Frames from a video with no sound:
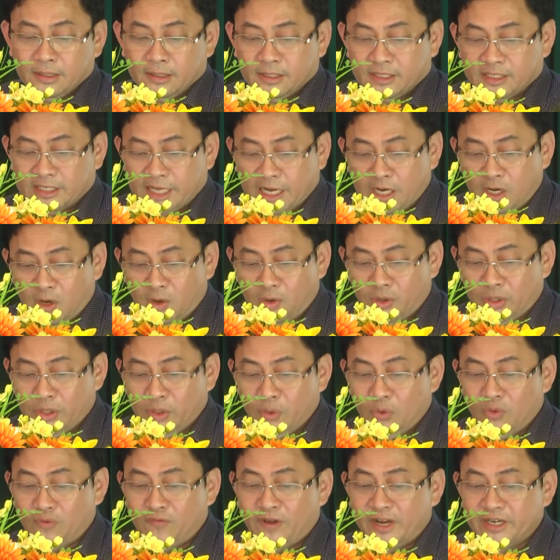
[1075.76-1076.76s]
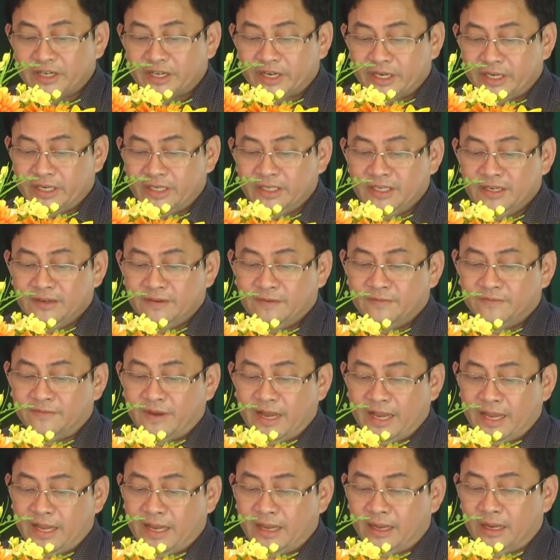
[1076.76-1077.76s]
xã hội luôn phát triển
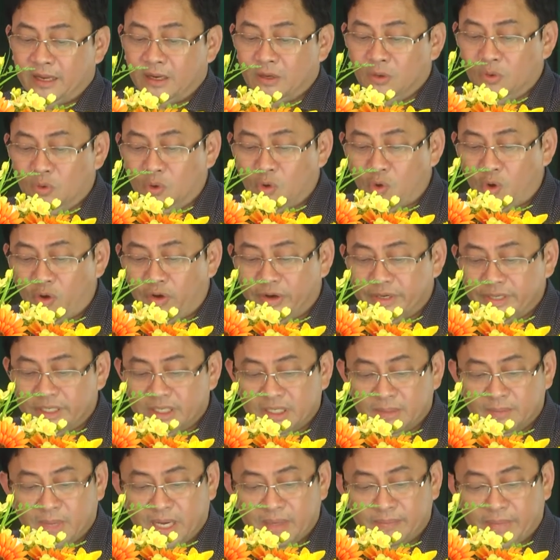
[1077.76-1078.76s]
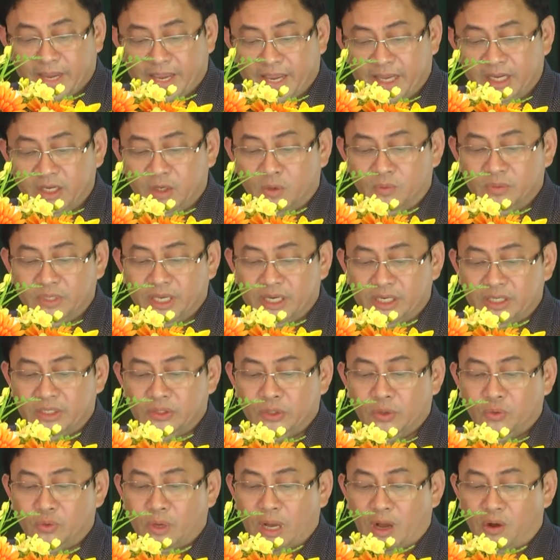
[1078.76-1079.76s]
và luôn có khuynh hướng mới mẻ cũng như
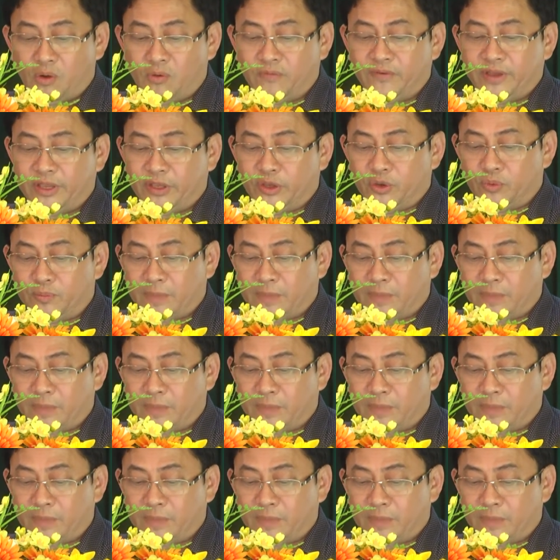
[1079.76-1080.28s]
nhu cầu về nhiều